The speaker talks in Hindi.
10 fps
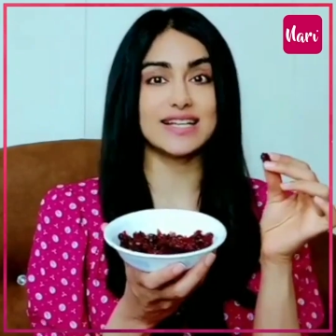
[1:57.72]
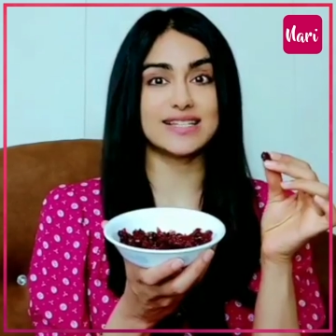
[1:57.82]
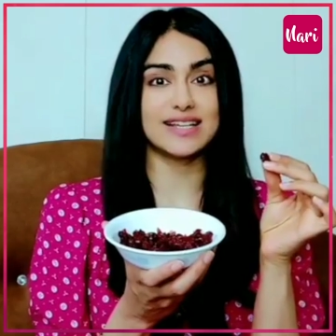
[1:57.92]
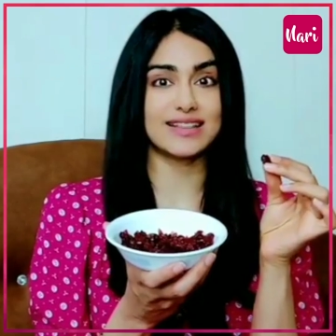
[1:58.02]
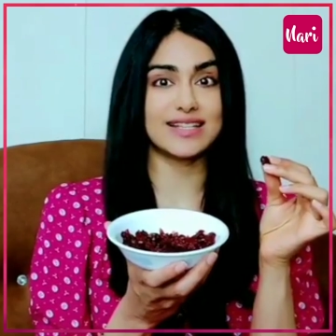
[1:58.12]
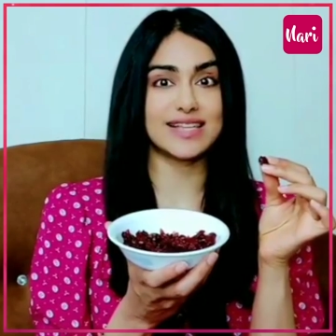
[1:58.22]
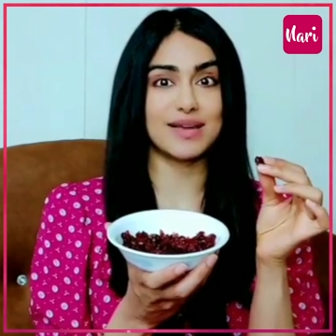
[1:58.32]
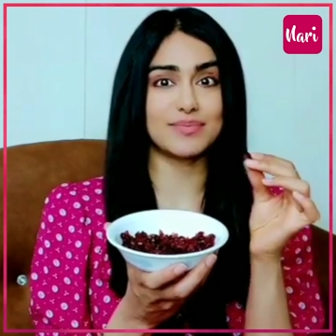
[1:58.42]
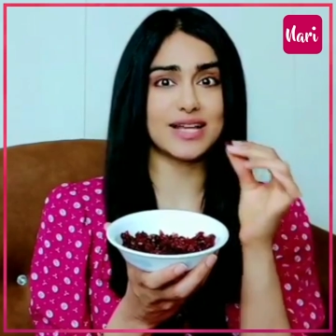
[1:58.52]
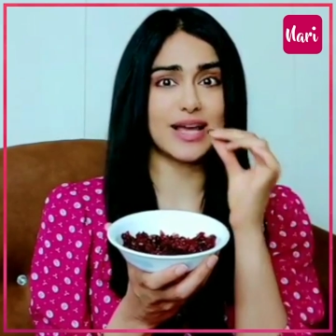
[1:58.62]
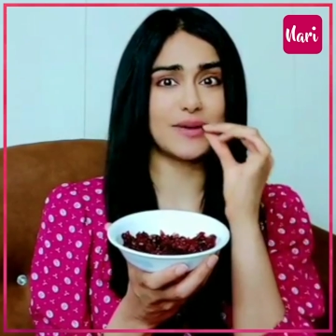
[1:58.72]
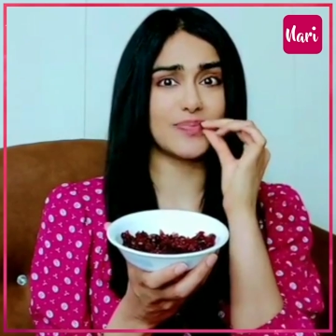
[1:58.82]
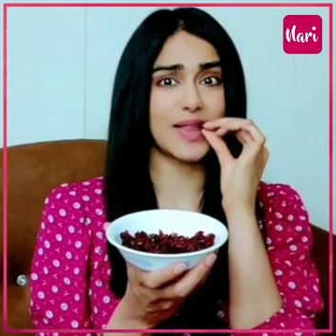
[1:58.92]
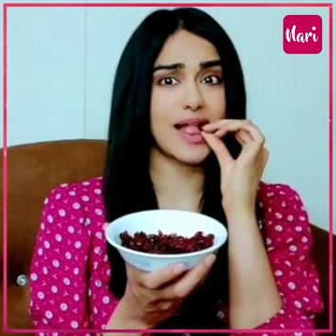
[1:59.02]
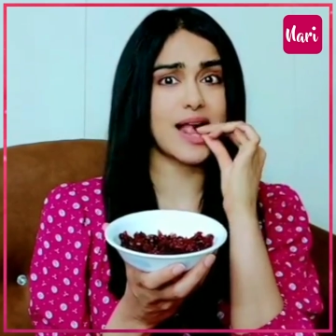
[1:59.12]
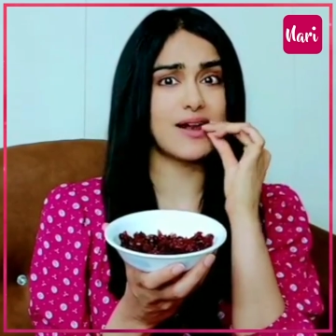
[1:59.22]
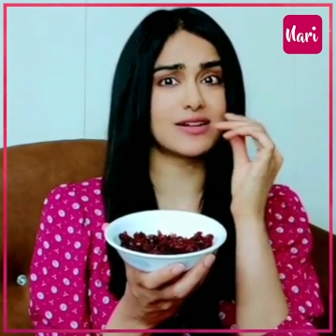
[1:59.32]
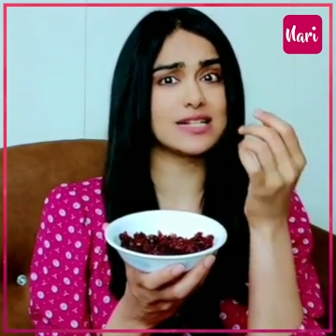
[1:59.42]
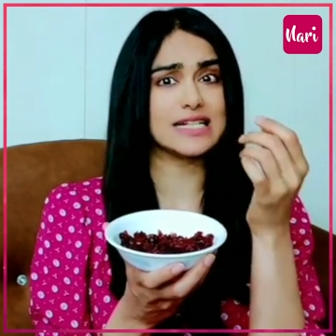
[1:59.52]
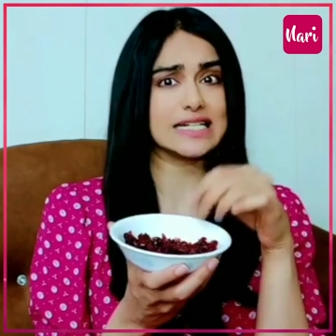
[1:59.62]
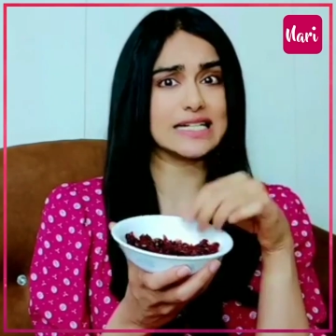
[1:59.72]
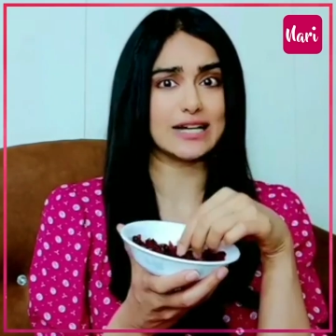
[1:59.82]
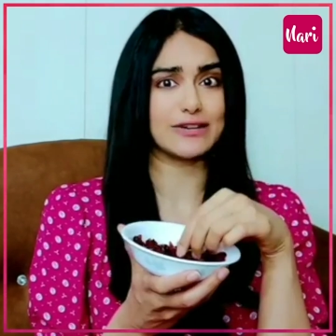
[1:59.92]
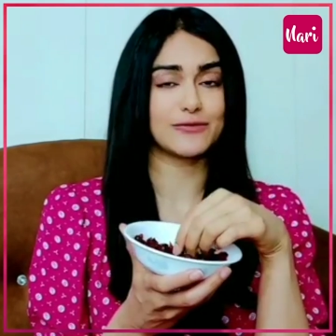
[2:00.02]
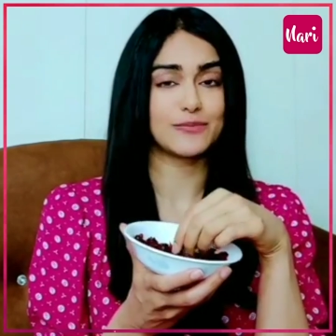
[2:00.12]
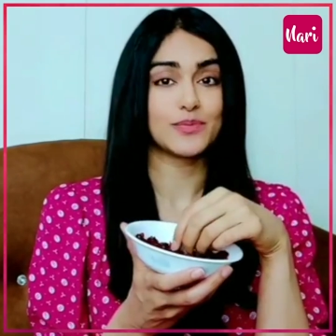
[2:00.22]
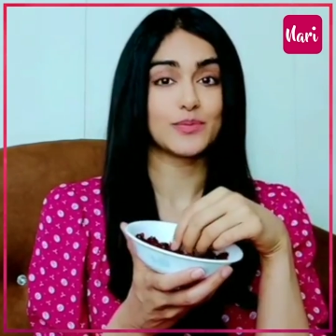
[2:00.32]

भी देती हैं आपको हमारा पैकेज कैसा लगा